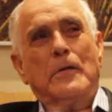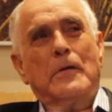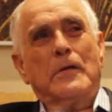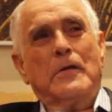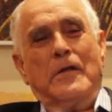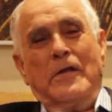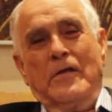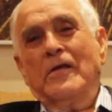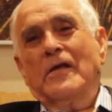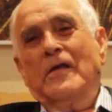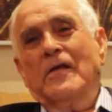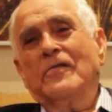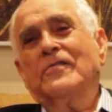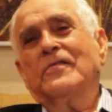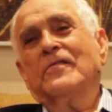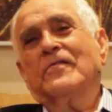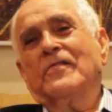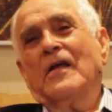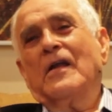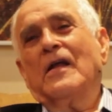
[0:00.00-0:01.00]
que é esse
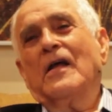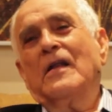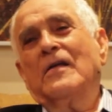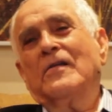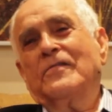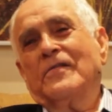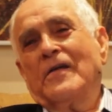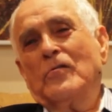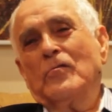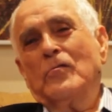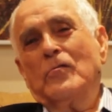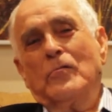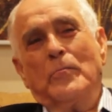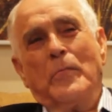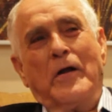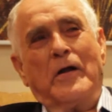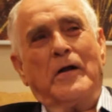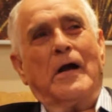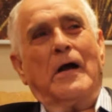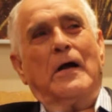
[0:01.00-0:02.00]
que será lançado no
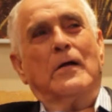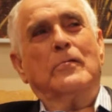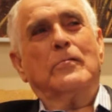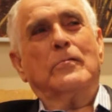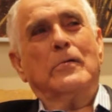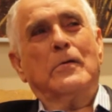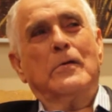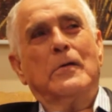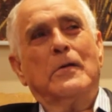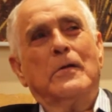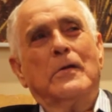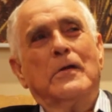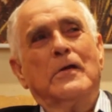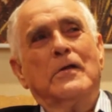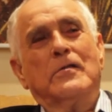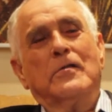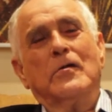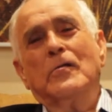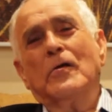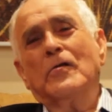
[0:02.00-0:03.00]
mercado.
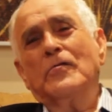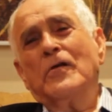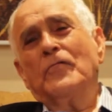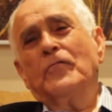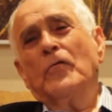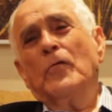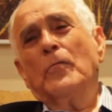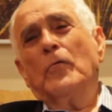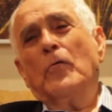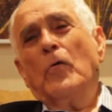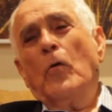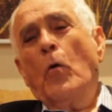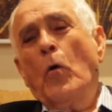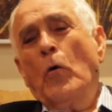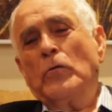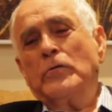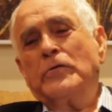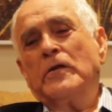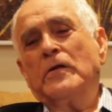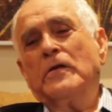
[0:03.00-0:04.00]
Então nós já fomos
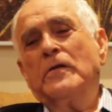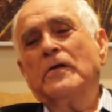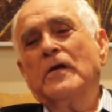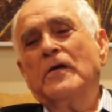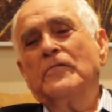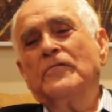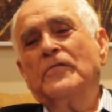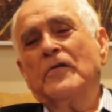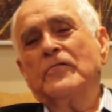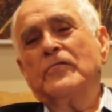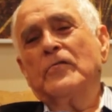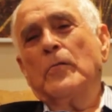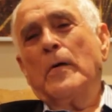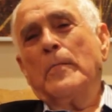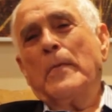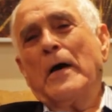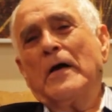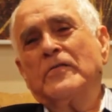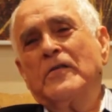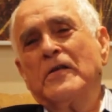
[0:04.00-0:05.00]
ontem fazer uma
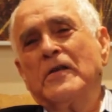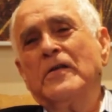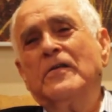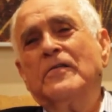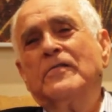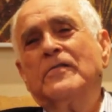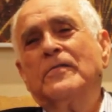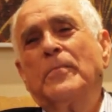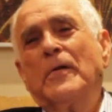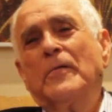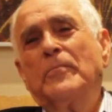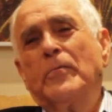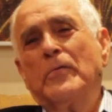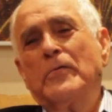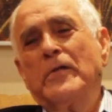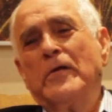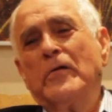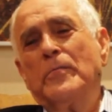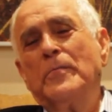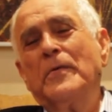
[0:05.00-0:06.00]
matriz para
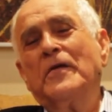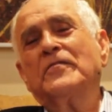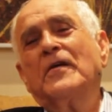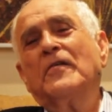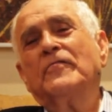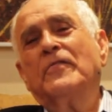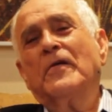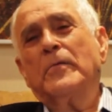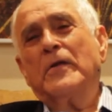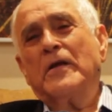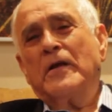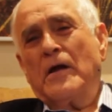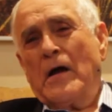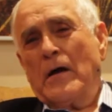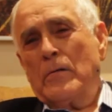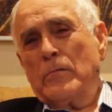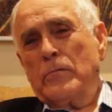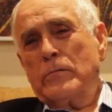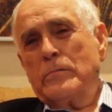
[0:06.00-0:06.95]
poder começar a fabricá-lo.